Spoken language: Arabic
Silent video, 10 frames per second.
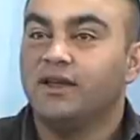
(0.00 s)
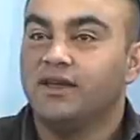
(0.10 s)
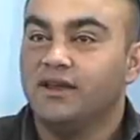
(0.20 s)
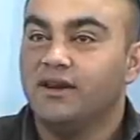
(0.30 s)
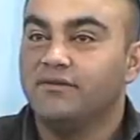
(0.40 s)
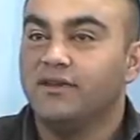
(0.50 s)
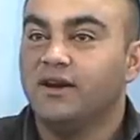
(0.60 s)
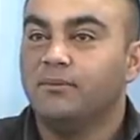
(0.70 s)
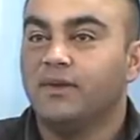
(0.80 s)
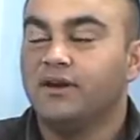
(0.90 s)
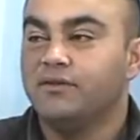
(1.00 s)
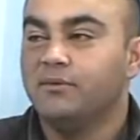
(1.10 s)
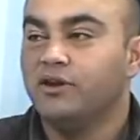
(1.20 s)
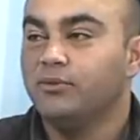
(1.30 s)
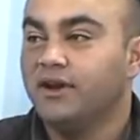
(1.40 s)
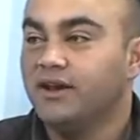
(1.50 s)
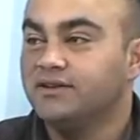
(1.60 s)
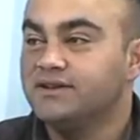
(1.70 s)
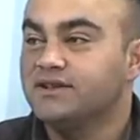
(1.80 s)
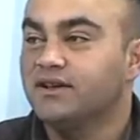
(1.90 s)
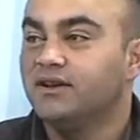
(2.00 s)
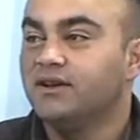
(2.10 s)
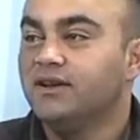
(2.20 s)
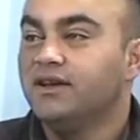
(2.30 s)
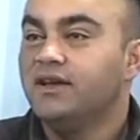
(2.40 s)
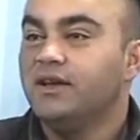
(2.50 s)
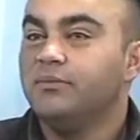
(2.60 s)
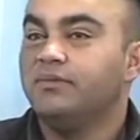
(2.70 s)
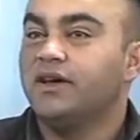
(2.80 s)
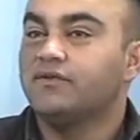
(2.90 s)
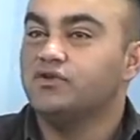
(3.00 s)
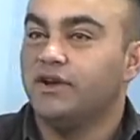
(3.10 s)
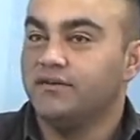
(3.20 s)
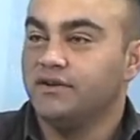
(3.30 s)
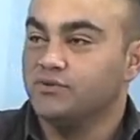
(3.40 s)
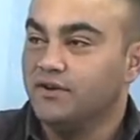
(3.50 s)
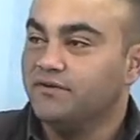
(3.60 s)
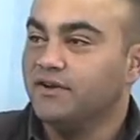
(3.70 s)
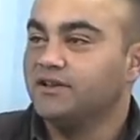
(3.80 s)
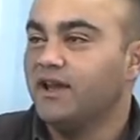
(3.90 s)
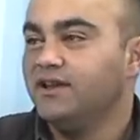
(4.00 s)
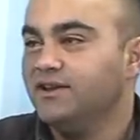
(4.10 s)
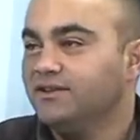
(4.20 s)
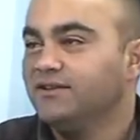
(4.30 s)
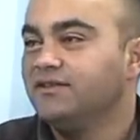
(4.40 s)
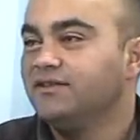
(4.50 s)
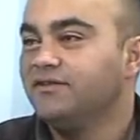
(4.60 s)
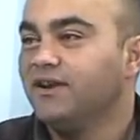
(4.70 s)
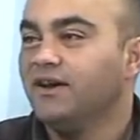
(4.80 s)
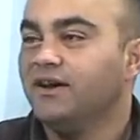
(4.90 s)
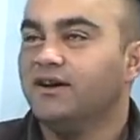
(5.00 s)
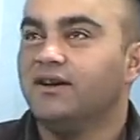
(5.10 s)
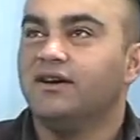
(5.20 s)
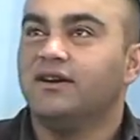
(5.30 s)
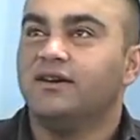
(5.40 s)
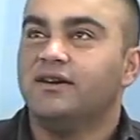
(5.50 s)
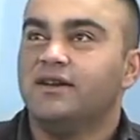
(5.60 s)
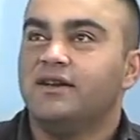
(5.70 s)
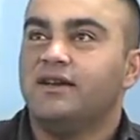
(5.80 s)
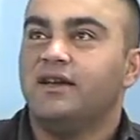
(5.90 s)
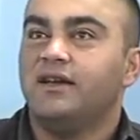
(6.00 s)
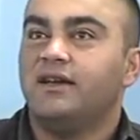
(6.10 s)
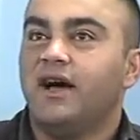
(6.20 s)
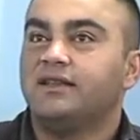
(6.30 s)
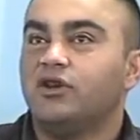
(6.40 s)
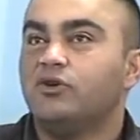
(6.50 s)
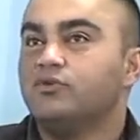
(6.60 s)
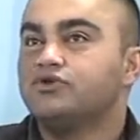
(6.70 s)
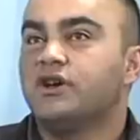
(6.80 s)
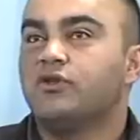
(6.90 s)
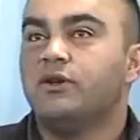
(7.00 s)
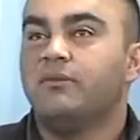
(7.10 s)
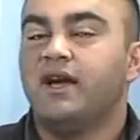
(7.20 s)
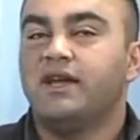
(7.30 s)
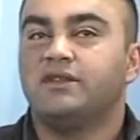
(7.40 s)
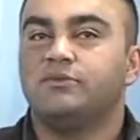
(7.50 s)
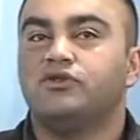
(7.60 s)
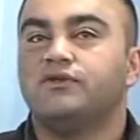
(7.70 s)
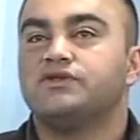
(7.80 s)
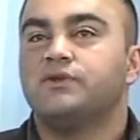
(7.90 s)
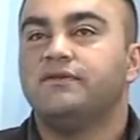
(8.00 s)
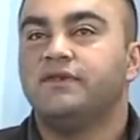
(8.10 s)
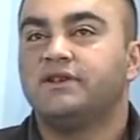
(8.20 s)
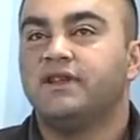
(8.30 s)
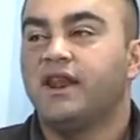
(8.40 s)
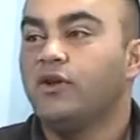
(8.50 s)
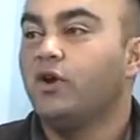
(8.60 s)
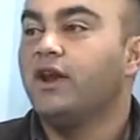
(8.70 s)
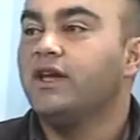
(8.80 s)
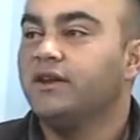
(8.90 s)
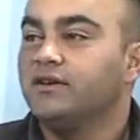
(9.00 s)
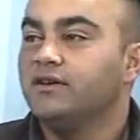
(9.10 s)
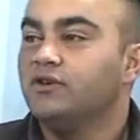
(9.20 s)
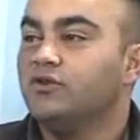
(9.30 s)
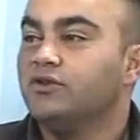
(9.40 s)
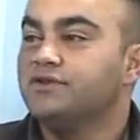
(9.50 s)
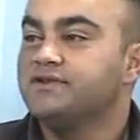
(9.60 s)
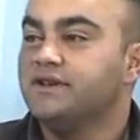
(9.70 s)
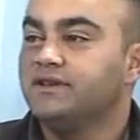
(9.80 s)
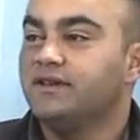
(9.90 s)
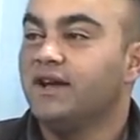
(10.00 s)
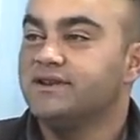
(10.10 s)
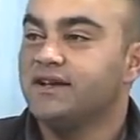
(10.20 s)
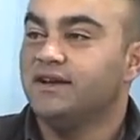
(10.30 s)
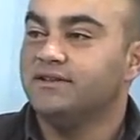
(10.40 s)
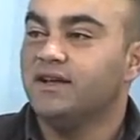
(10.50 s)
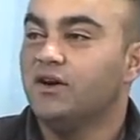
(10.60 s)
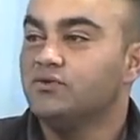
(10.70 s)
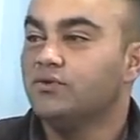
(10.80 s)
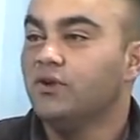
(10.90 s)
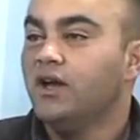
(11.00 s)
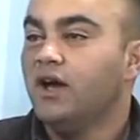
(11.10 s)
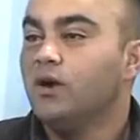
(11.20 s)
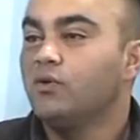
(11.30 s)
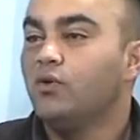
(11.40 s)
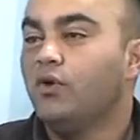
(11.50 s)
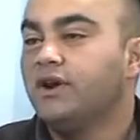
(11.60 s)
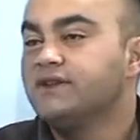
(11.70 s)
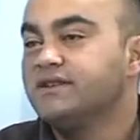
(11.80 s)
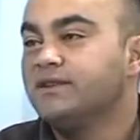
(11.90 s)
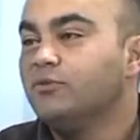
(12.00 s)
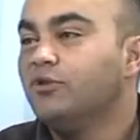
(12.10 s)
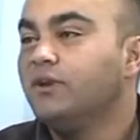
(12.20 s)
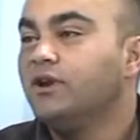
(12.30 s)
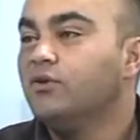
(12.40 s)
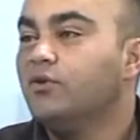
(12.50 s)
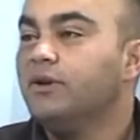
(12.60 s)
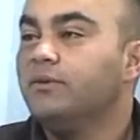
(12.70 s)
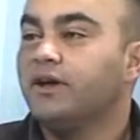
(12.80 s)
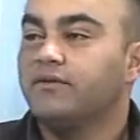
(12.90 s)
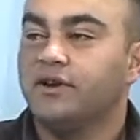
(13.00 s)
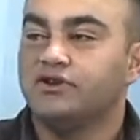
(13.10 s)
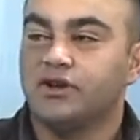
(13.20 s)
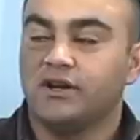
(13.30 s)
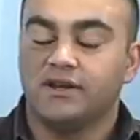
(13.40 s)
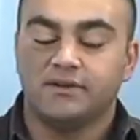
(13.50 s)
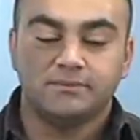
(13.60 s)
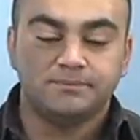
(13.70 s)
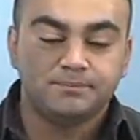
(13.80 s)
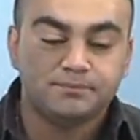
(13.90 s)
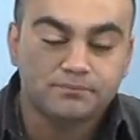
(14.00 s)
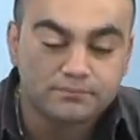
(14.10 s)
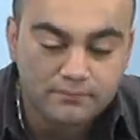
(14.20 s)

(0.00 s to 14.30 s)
الملكيه للافلام انا في بيني وبينها اتصال مم. بتعرف شو يعني فيجوال افكت اكيد ف آه، حتى هم صاروا لما اي حد بده فيجوال افكت يرنوا علي انا انه زيد تعال ساعدنا او او روحوا على زيد المومني هو اللي بيعرف هاي الشغلات نعم